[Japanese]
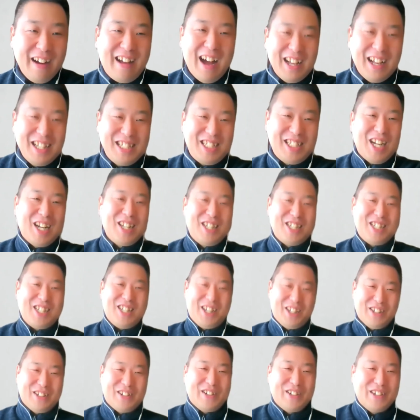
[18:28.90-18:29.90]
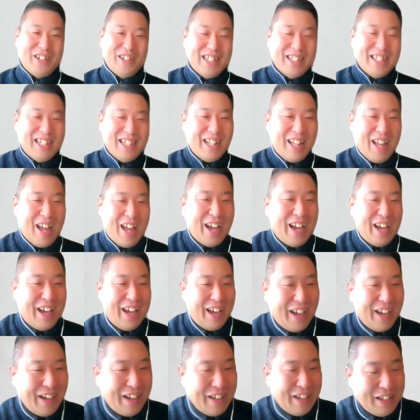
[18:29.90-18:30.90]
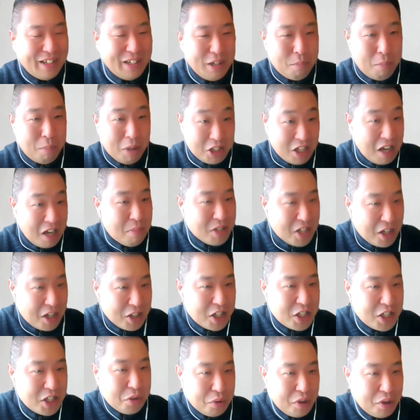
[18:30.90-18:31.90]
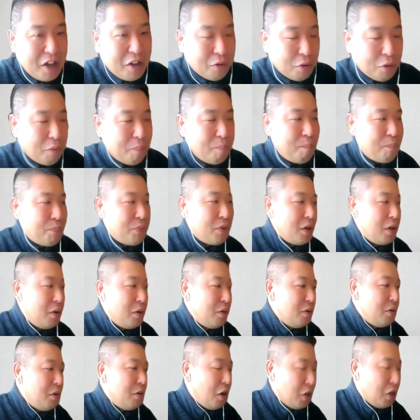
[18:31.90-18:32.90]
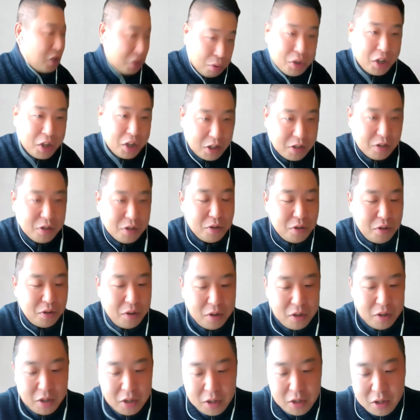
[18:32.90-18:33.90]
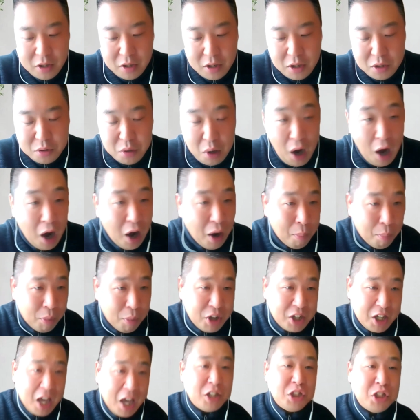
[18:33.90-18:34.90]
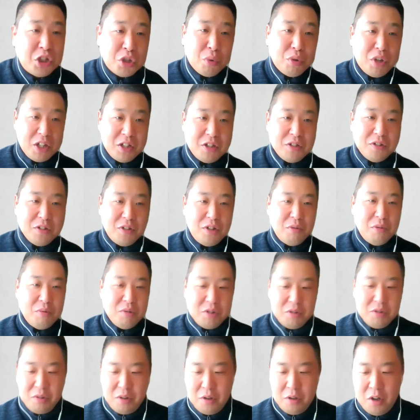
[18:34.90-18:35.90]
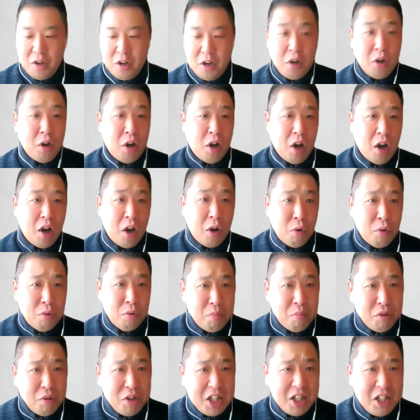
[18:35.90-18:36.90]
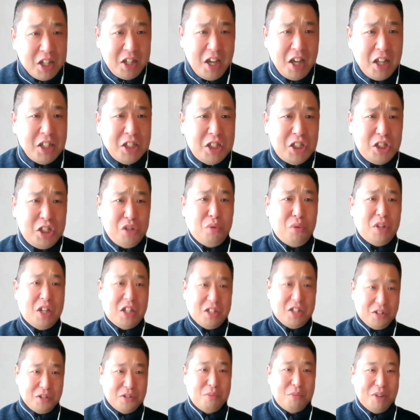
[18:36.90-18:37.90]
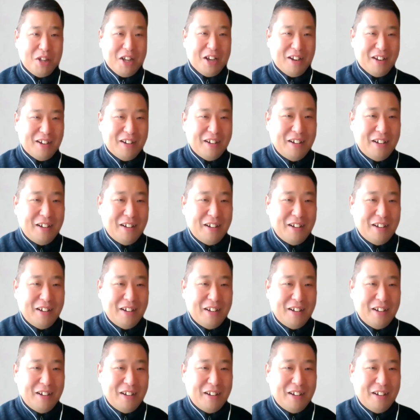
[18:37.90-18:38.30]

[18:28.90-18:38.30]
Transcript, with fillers: 感じなんですけど松山さんですよねと「あそうです」青森県庁です」って言うんですよ青森県庁ですみたいな